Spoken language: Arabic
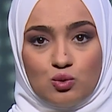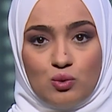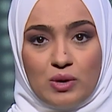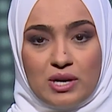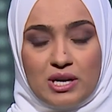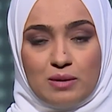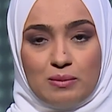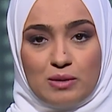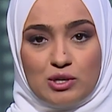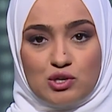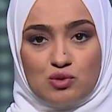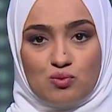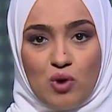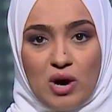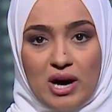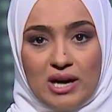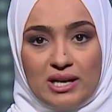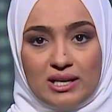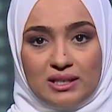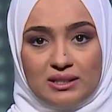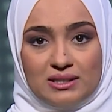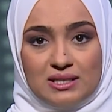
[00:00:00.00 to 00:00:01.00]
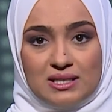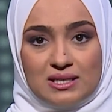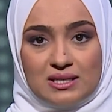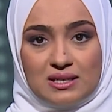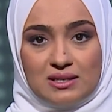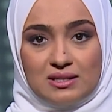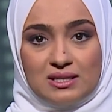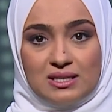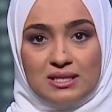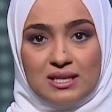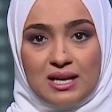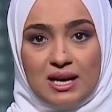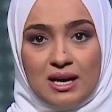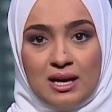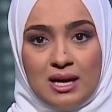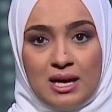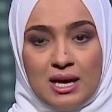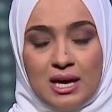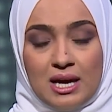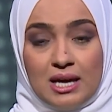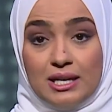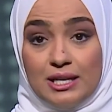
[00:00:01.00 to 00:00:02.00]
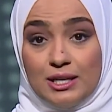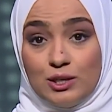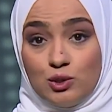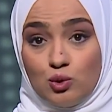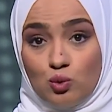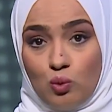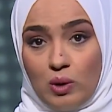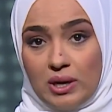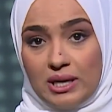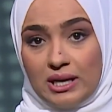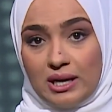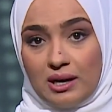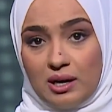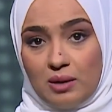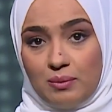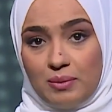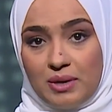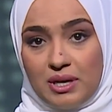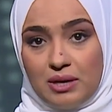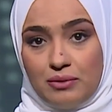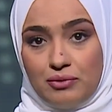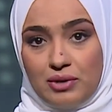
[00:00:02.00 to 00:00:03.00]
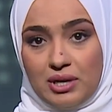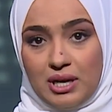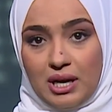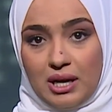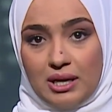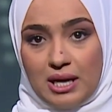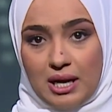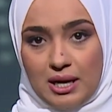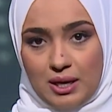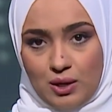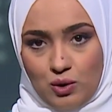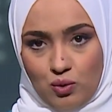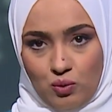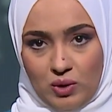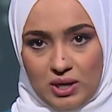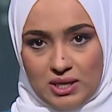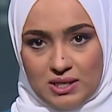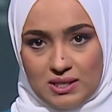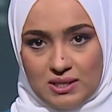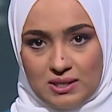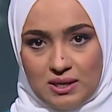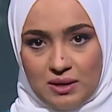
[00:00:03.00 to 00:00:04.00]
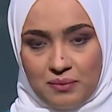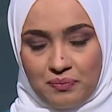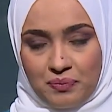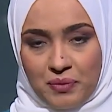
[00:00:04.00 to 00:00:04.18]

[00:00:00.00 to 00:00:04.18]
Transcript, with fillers: دول المجموعة الاقتصادية لدول غرب إفريقيا إكواس